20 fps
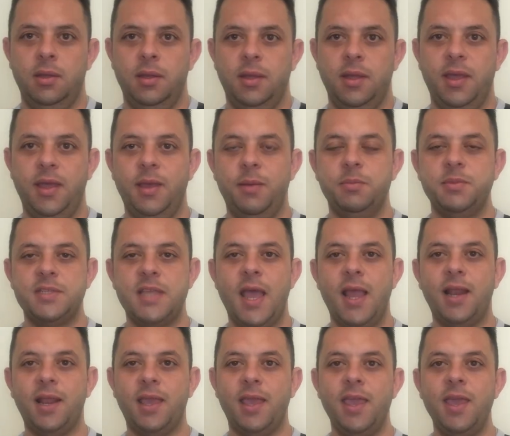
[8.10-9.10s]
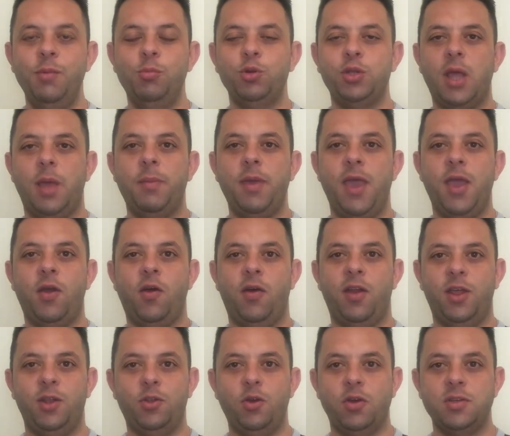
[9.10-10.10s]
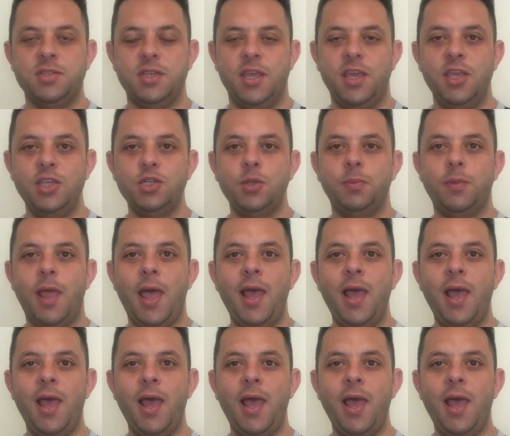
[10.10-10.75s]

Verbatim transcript: آه، مساء الخير متابعي قناة دوجز ايجيبت